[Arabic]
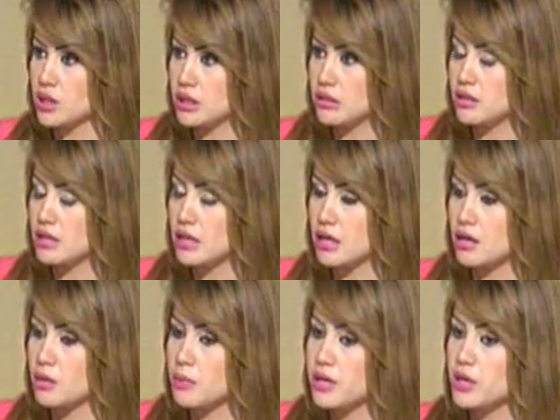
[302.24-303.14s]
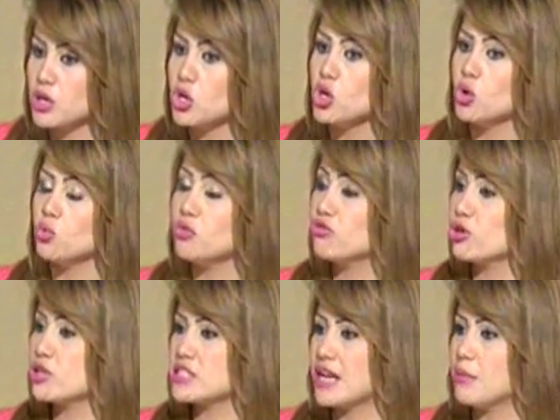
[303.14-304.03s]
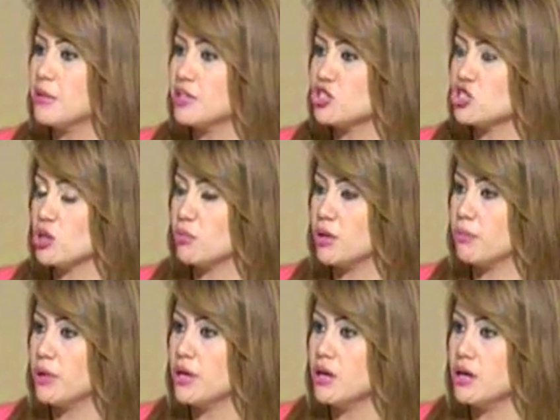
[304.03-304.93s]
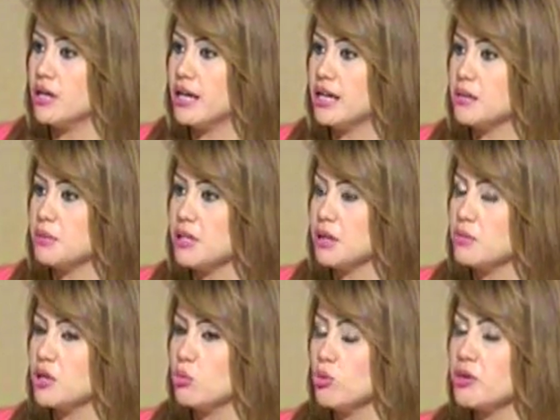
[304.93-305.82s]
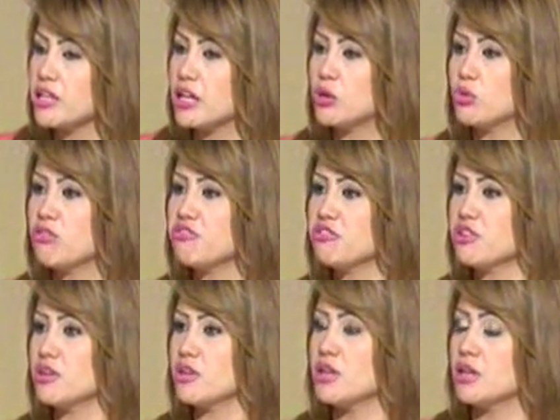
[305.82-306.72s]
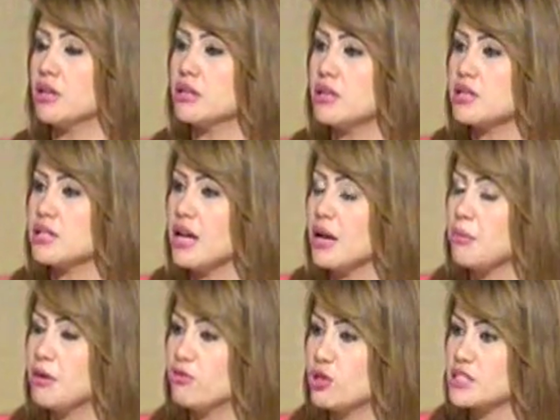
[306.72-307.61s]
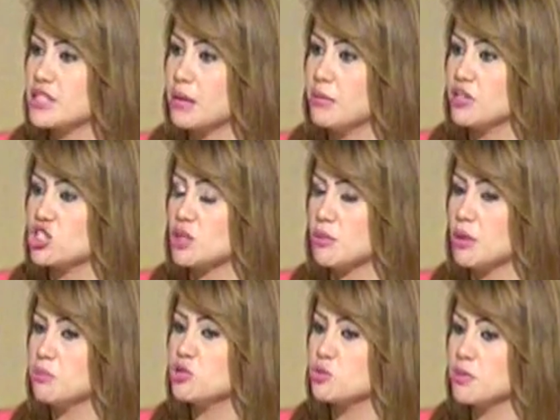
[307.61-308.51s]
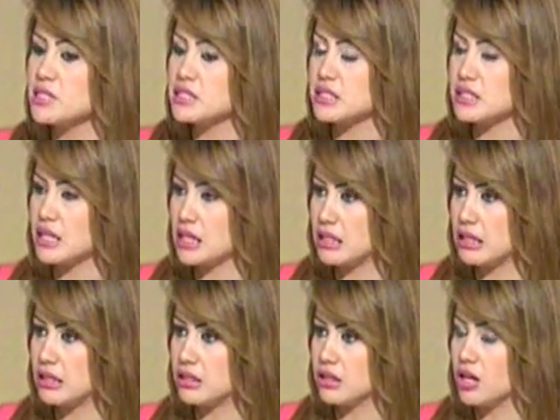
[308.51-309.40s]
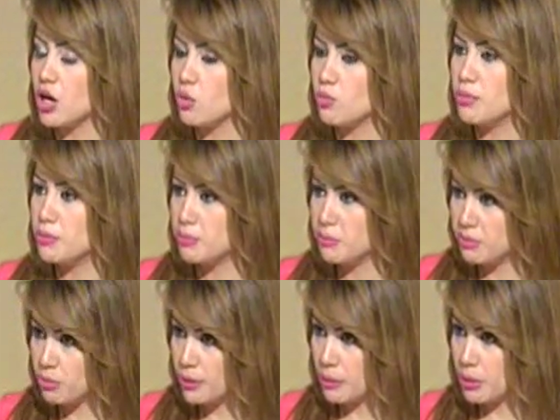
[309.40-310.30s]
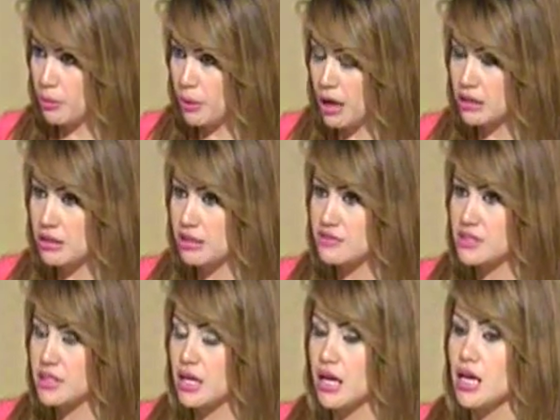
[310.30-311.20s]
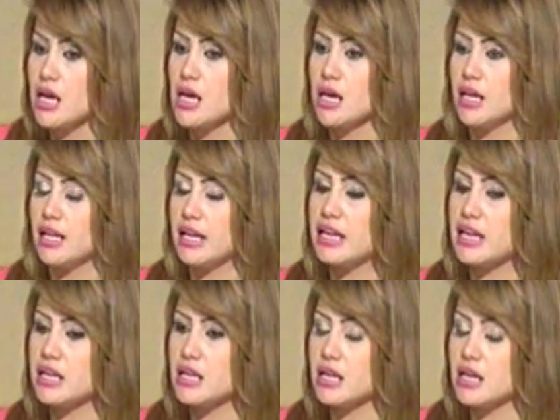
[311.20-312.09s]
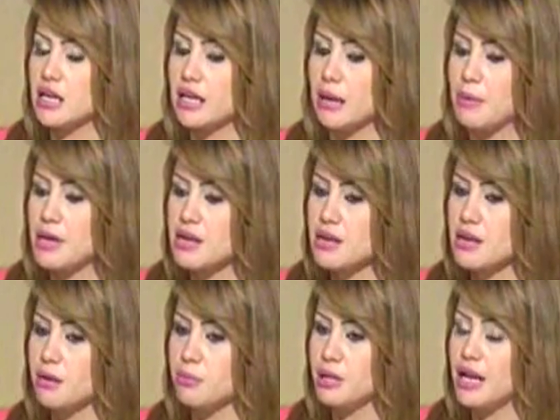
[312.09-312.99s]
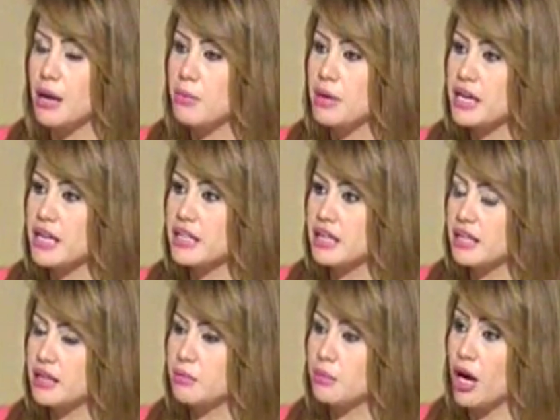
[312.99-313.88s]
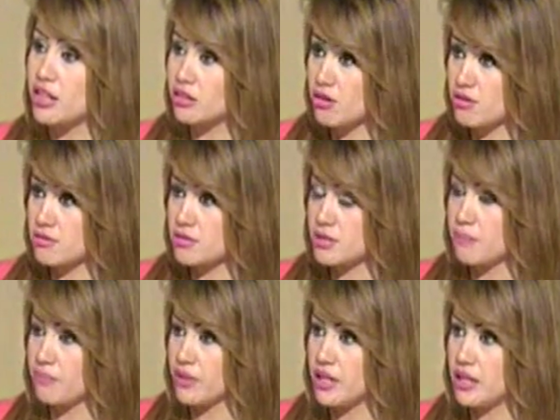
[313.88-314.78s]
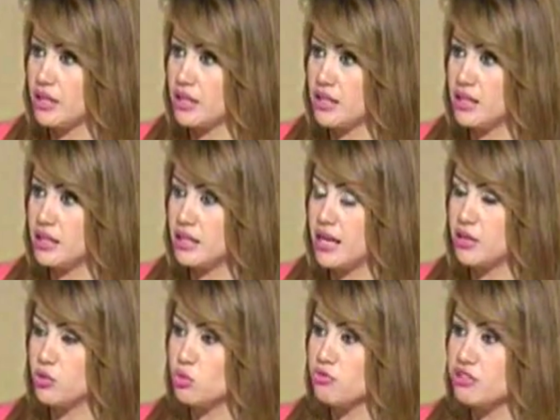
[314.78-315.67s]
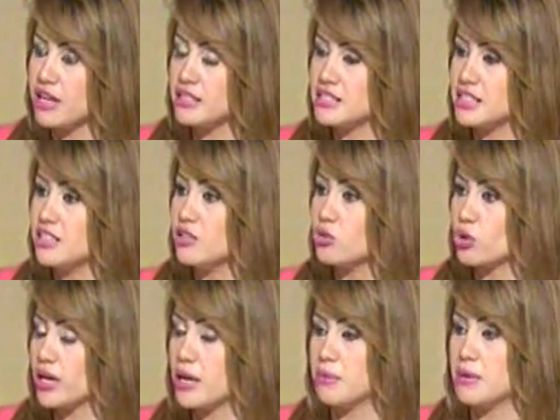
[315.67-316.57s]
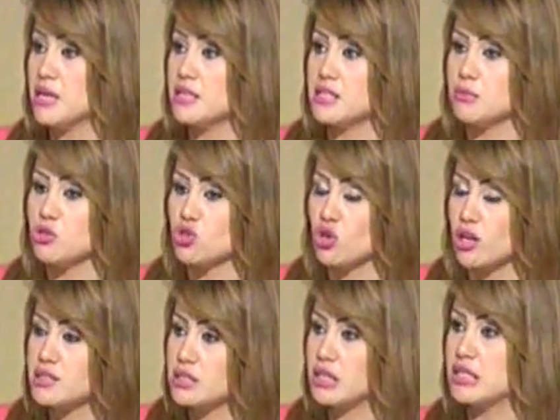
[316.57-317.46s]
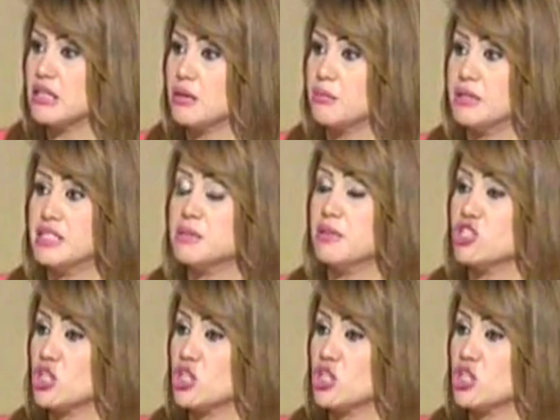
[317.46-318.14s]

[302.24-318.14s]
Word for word: القطار الكهربائي وفرص عمل للشباب إلى أي مدى من الممكن أن يوفر القطار ده فرص عمل للشباب مش بس داخل القطار أو بالمحطة نفسها لكن كمان بالأماكن المحطات اللي هيكون فيها إنزال للركاب زي مشروعات صغيرة بالنسبة